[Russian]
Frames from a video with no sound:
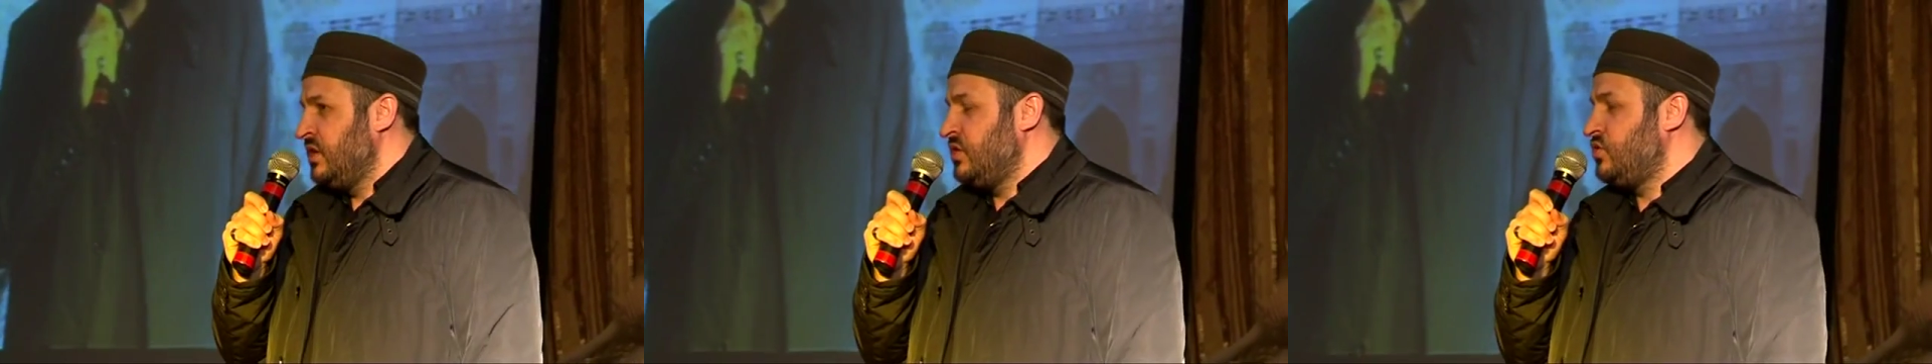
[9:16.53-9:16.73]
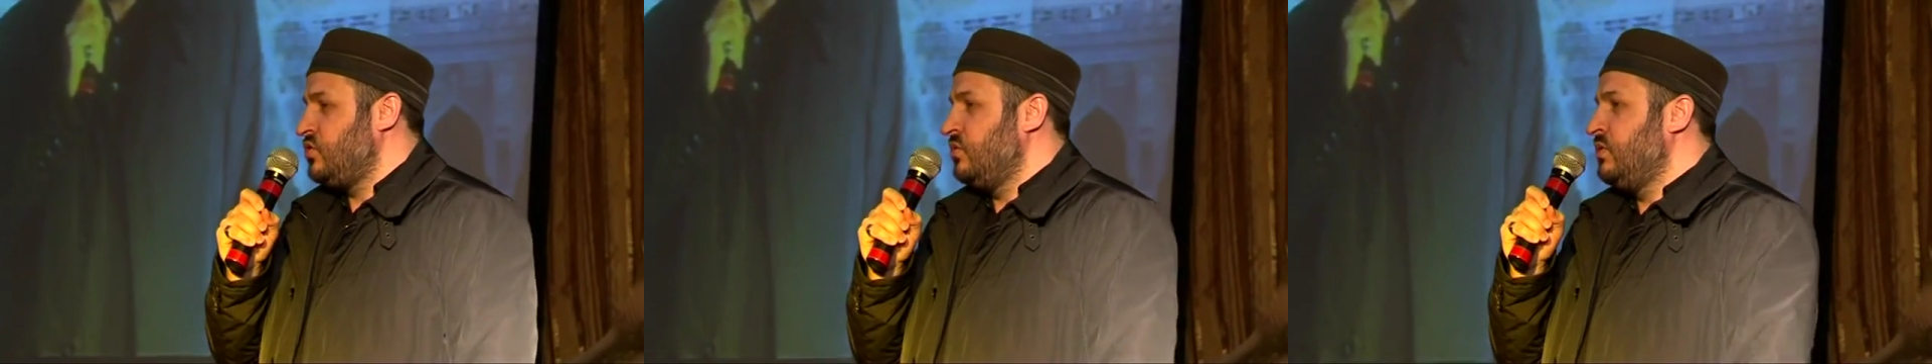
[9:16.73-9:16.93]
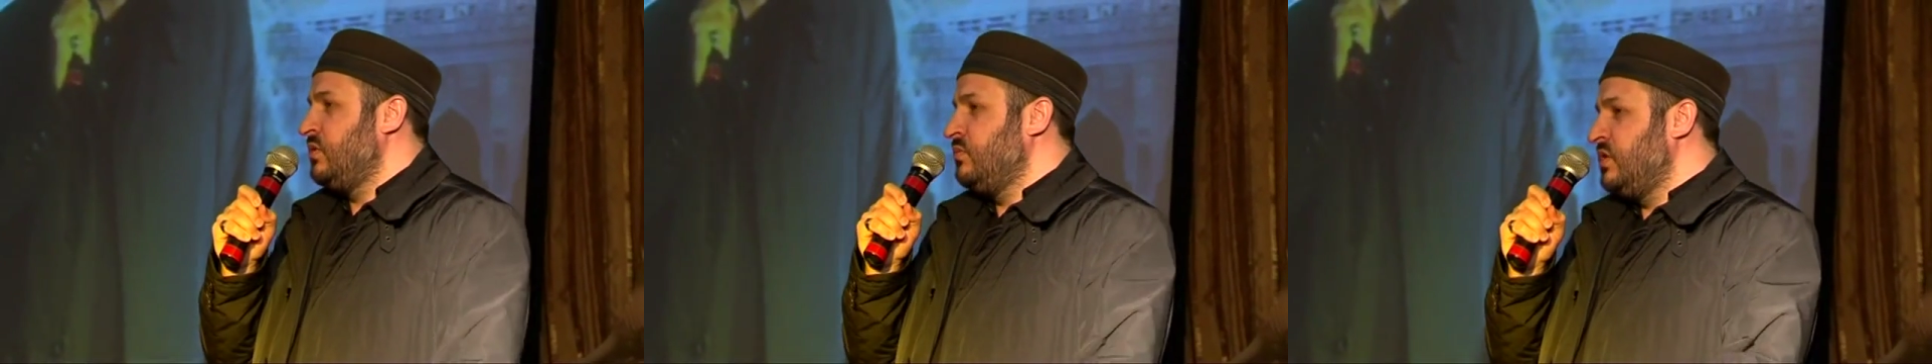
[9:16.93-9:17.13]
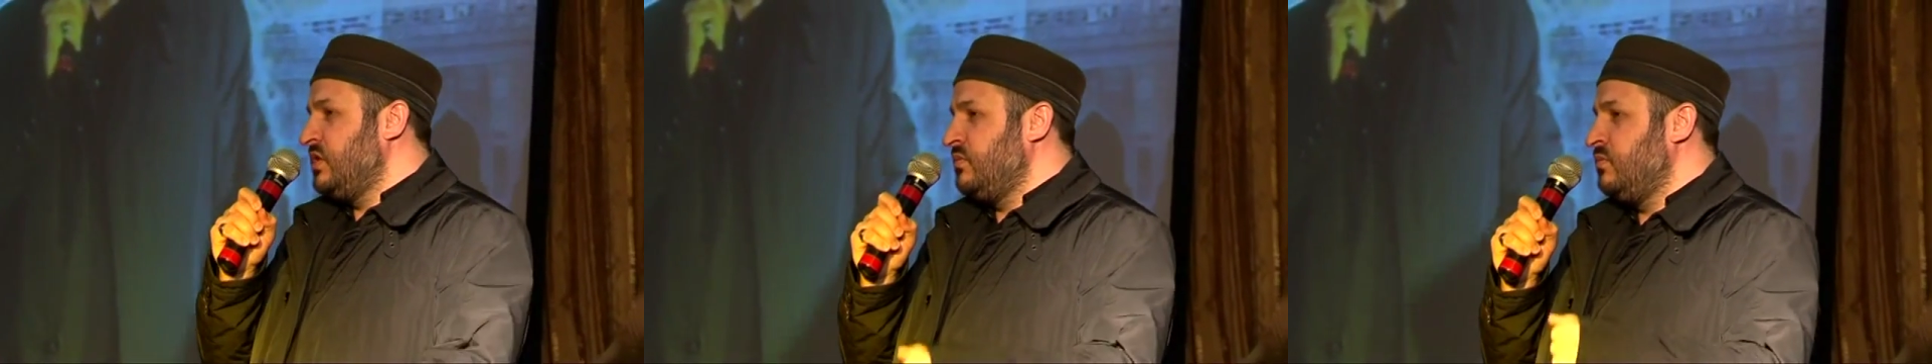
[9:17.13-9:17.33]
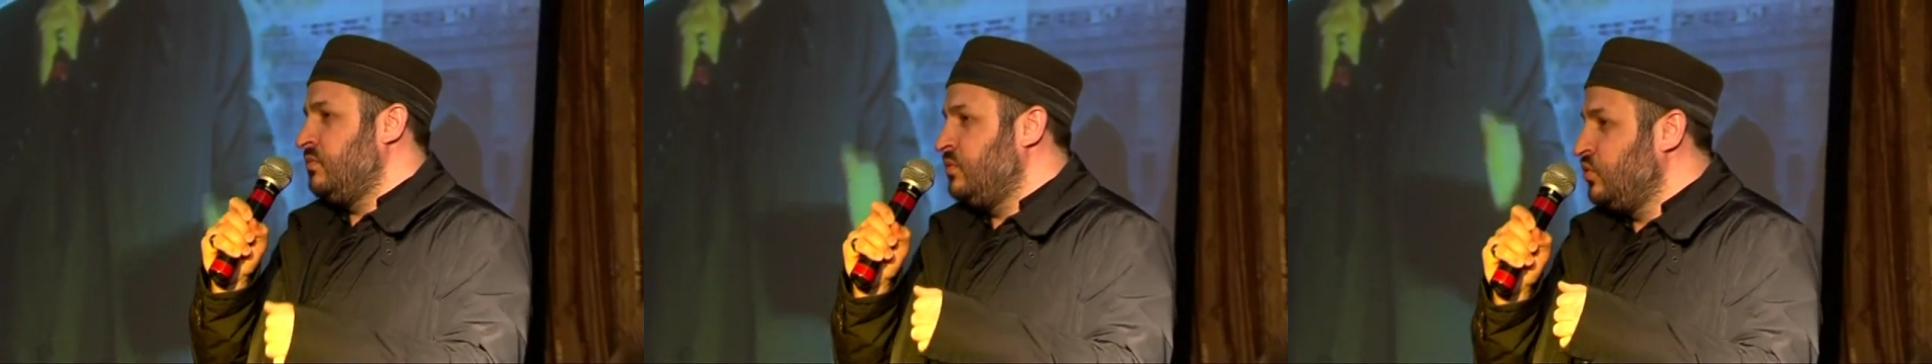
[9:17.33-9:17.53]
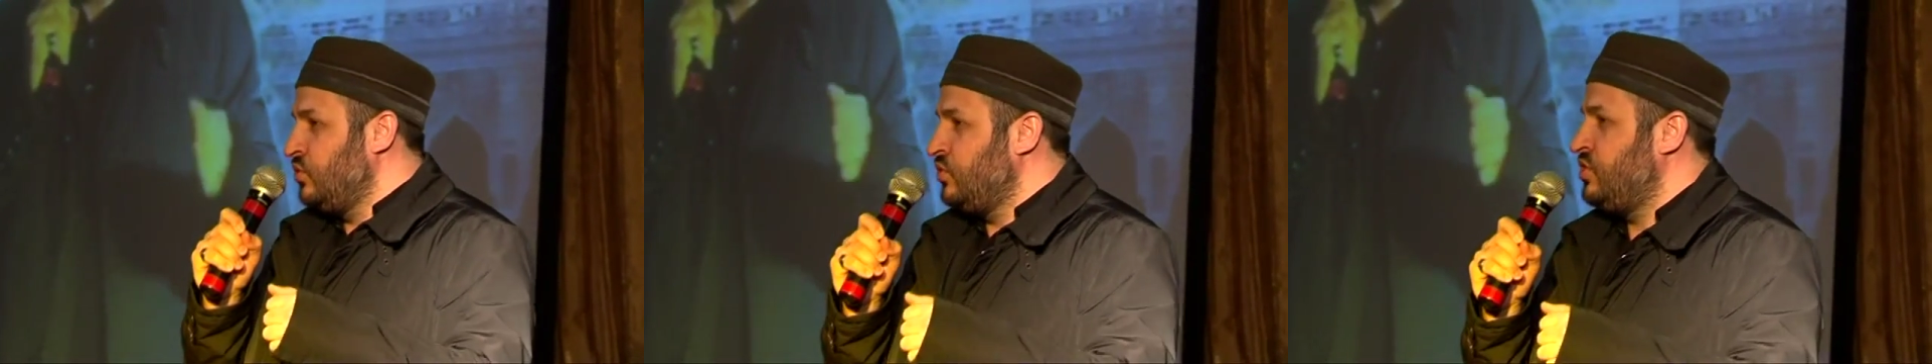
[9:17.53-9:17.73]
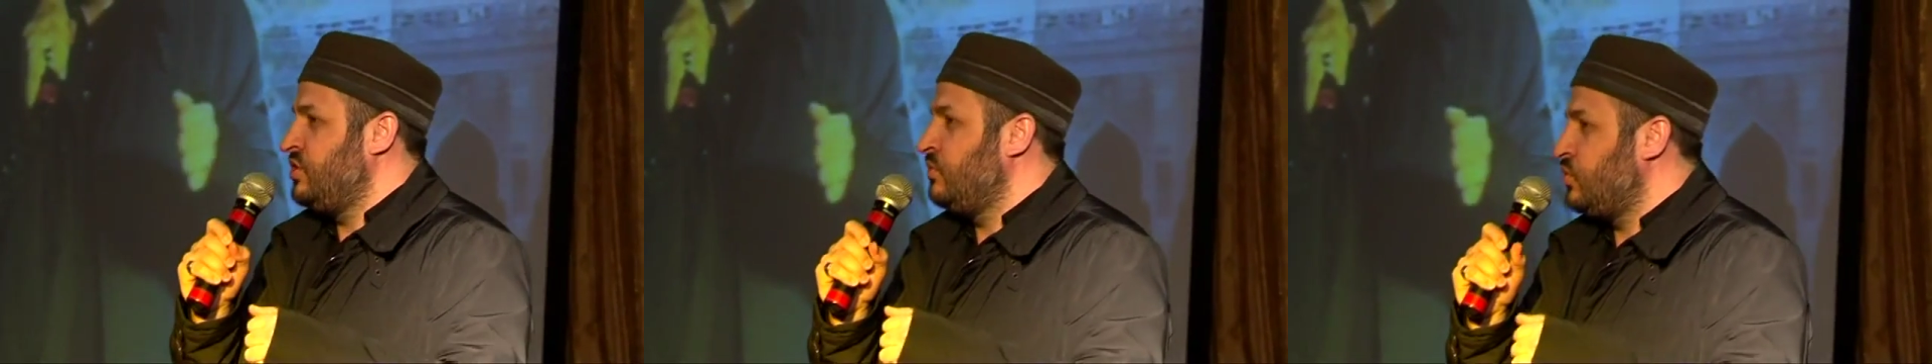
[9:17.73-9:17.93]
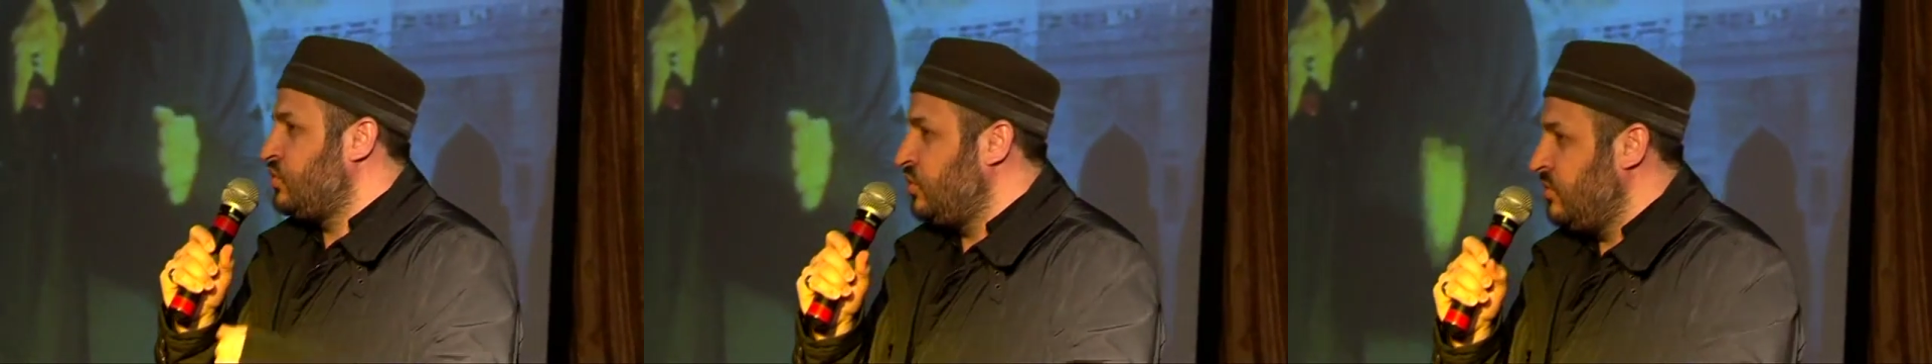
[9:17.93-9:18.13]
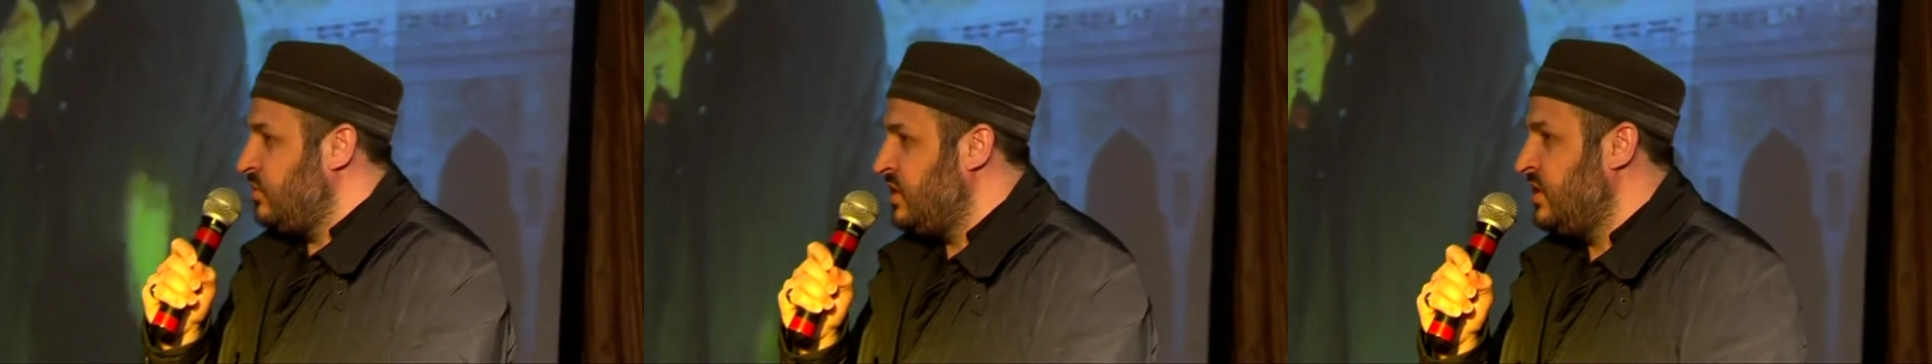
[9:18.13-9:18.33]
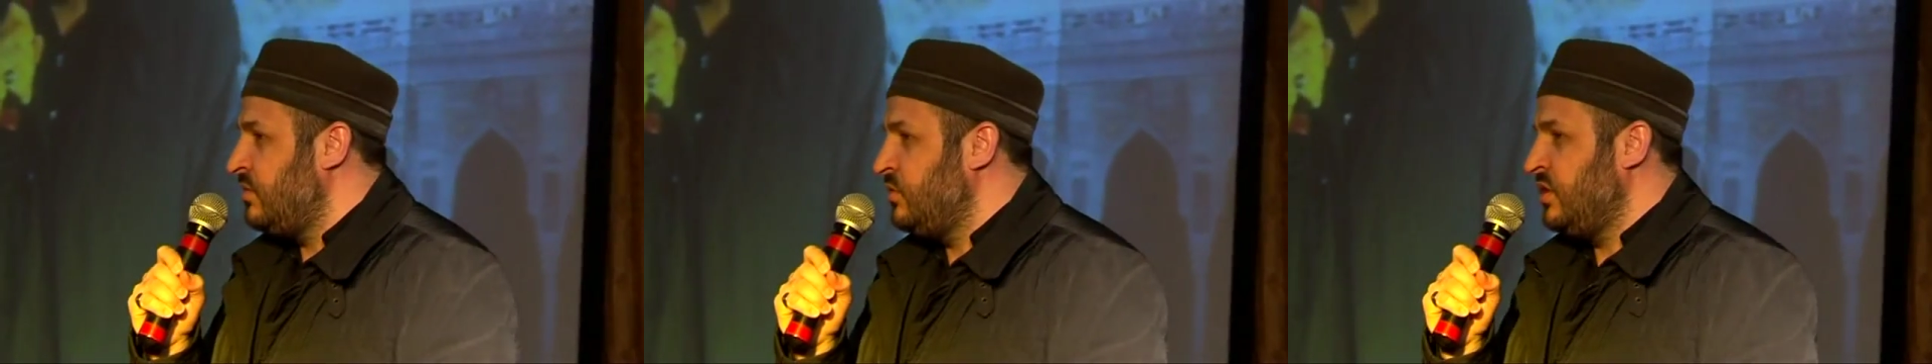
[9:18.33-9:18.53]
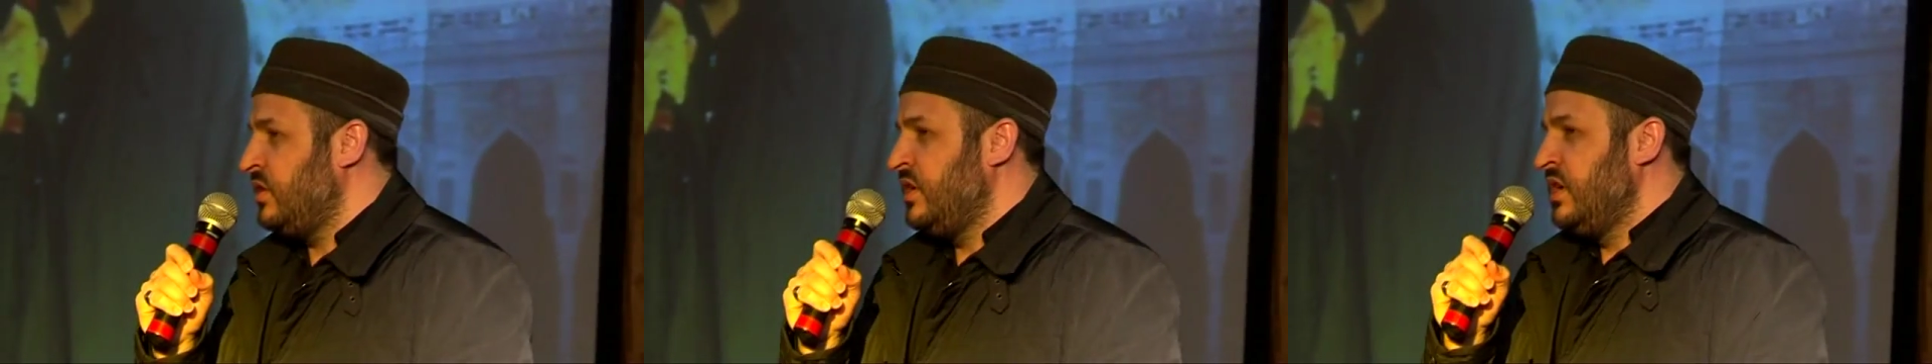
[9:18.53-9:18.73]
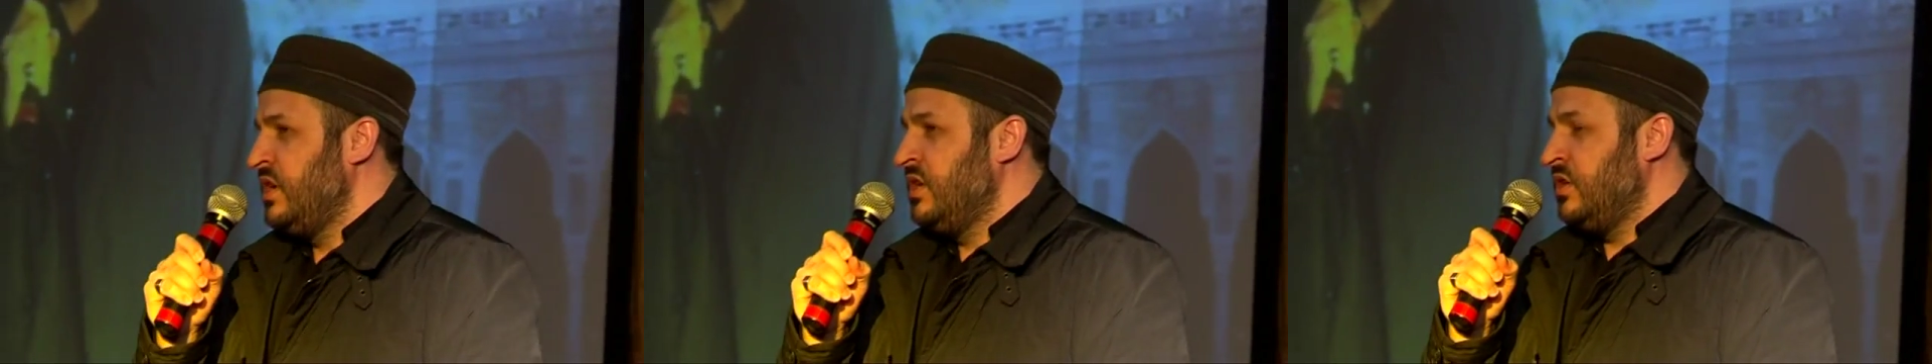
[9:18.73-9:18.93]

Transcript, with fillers: и чтобы мы, будучи мусульманами,